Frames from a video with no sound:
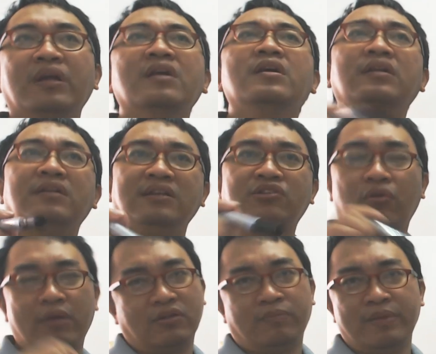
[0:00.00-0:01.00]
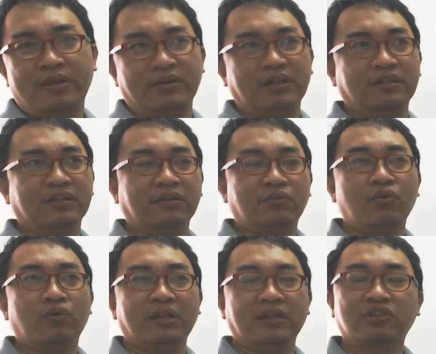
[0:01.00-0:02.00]
你从来都没有认真过，
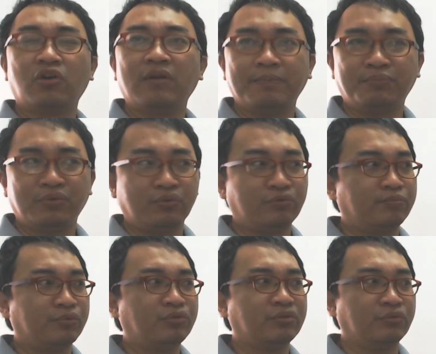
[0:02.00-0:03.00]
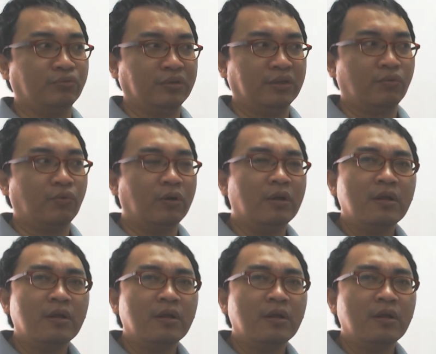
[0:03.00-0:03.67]
你从来不不去努力过。